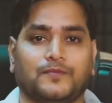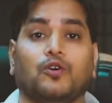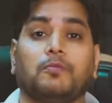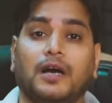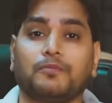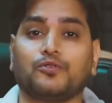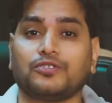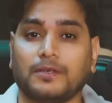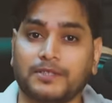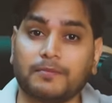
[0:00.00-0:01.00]
और मैं आपको
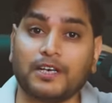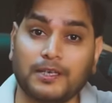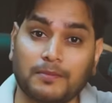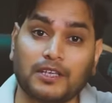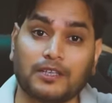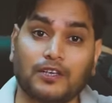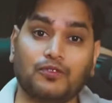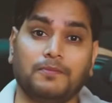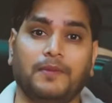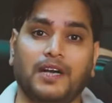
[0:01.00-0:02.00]
सबसे पहले ये बताता हूँ
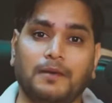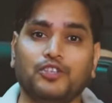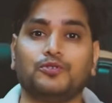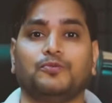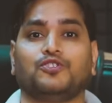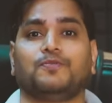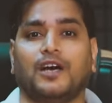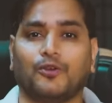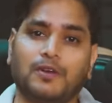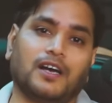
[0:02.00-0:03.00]
कि मैडम ने जो मुझ पर
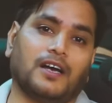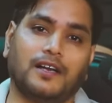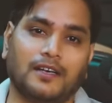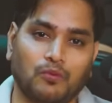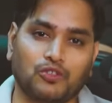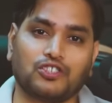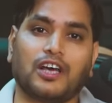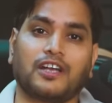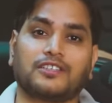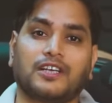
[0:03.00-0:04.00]
आरोप लगाए ना वो
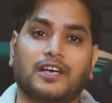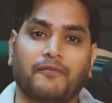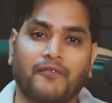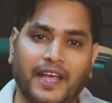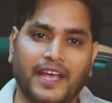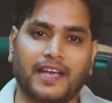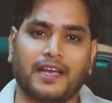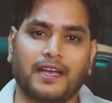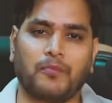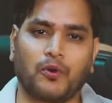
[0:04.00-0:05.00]
सारे के सारे फेक
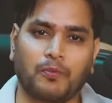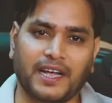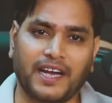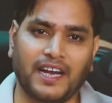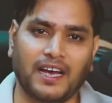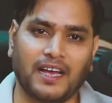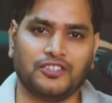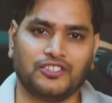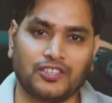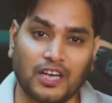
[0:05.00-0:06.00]
है प्रोपागेंडा है
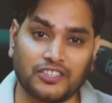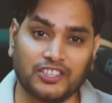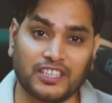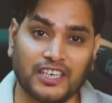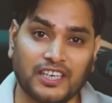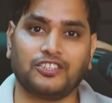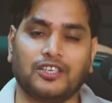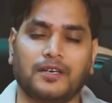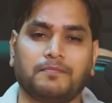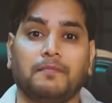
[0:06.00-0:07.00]
साजिश है
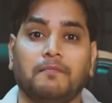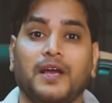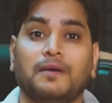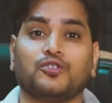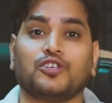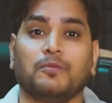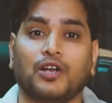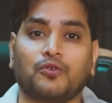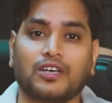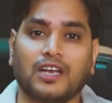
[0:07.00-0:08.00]
सिर्फ मैं
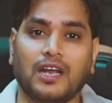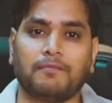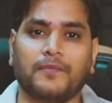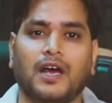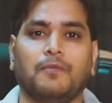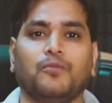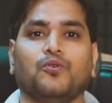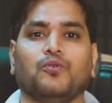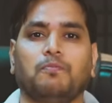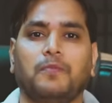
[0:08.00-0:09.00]
मुसलमानों के खिलाफ ना
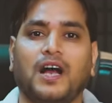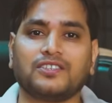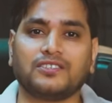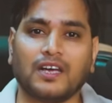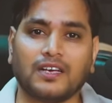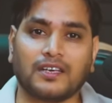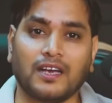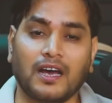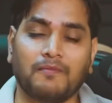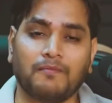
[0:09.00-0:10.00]
बोलूँ पाकिस्तान के
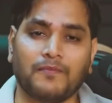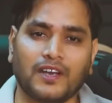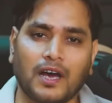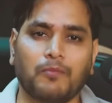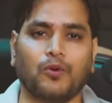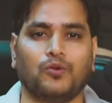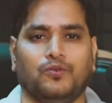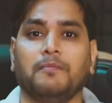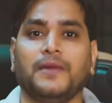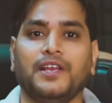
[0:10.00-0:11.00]
खिलाफ ना बोलूँ
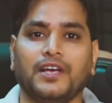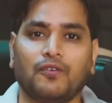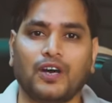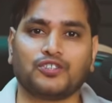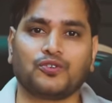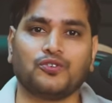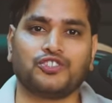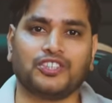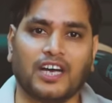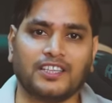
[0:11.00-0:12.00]
मेरी आवाज़ को
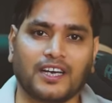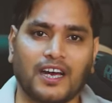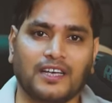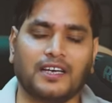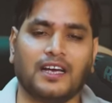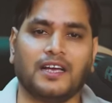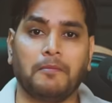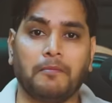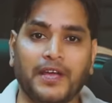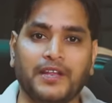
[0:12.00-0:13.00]
शांत कराया जाए
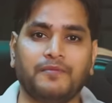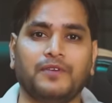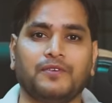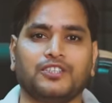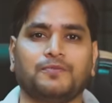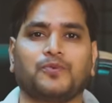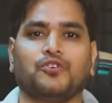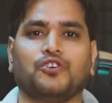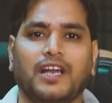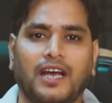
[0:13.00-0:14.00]
मेरी व्यूवरशिप को
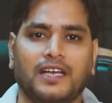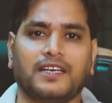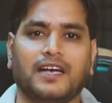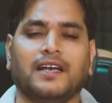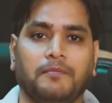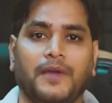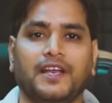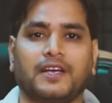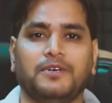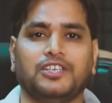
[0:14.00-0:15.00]
गिराया जाए मेरे
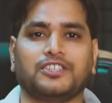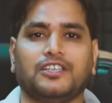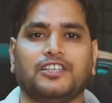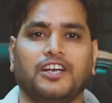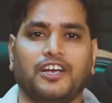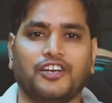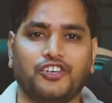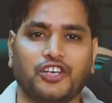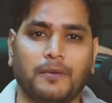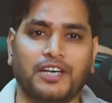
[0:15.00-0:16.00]
कमेंट्स के अंदर
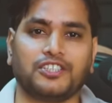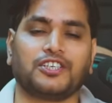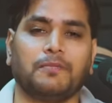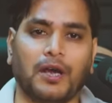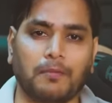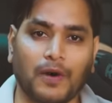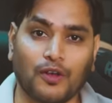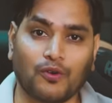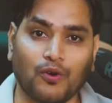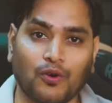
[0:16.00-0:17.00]
नेगेटिव कमेंट्स की भरमार
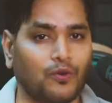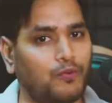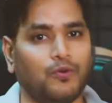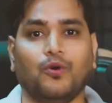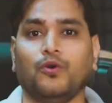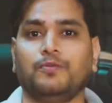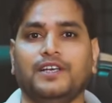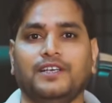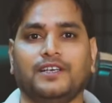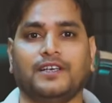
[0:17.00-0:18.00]
हो और वो हो भी
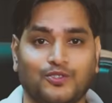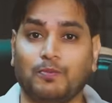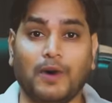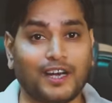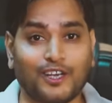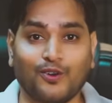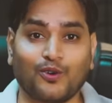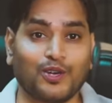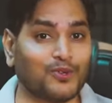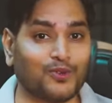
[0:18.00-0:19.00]
रही है जो बाहर के
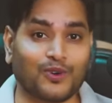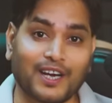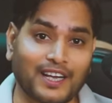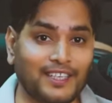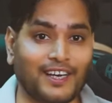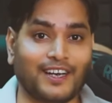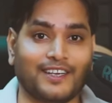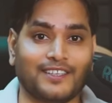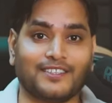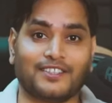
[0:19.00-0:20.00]
लोग है वो तो करके ही जा रहे
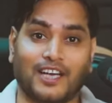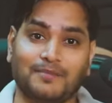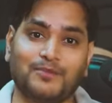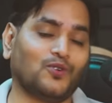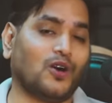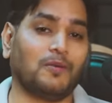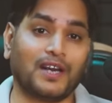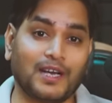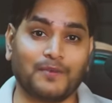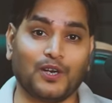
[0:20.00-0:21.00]
हैं साथ में जो
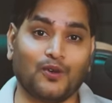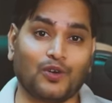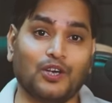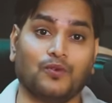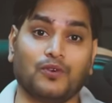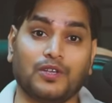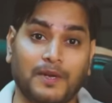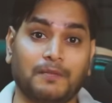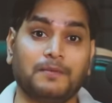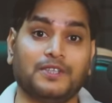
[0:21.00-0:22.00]
हमारे अपने लोग हैं उनके
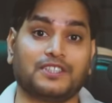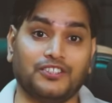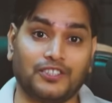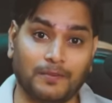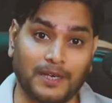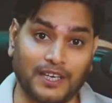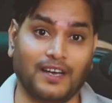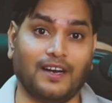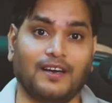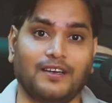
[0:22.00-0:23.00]
मन में भी संशय बन
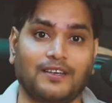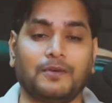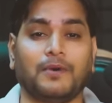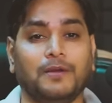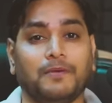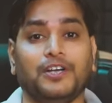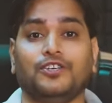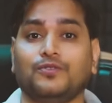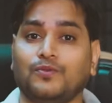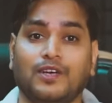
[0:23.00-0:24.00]
गया कि भाई
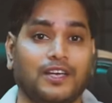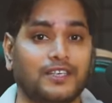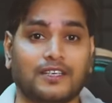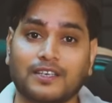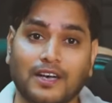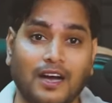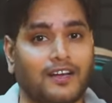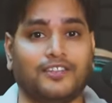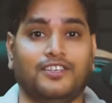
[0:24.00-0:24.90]
बंटी तूने ऐसा क्या कर